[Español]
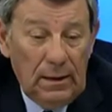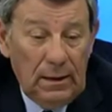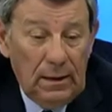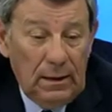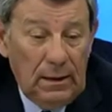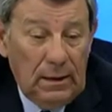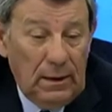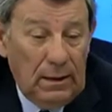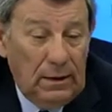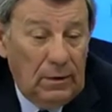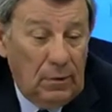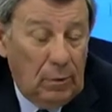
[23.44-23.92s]

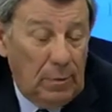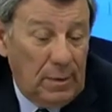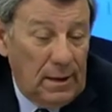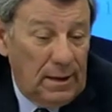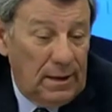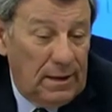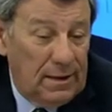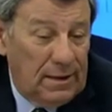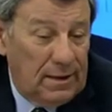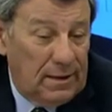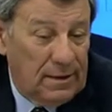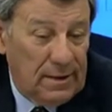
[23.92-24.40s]
Y
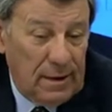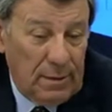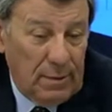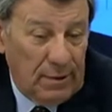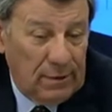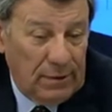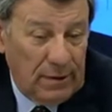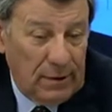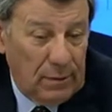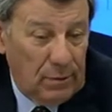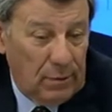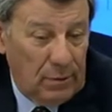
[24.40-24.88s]
2016 va
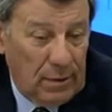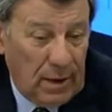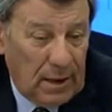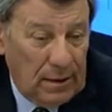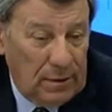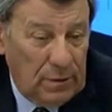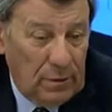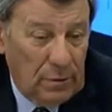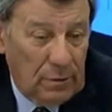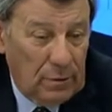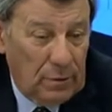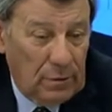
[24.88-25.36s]
a ser un
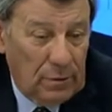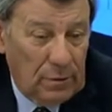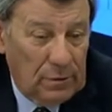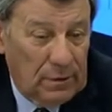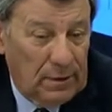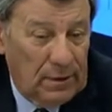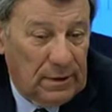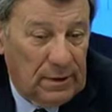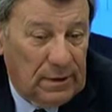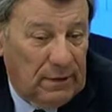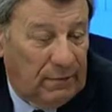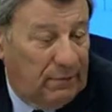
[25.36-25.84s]
año
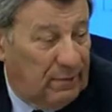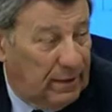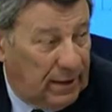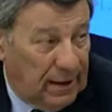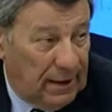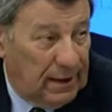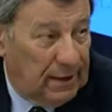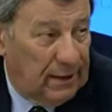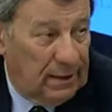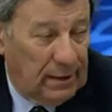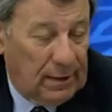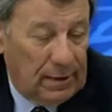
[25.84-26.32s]

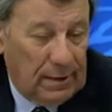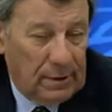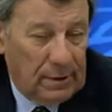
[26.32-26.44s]
diferente,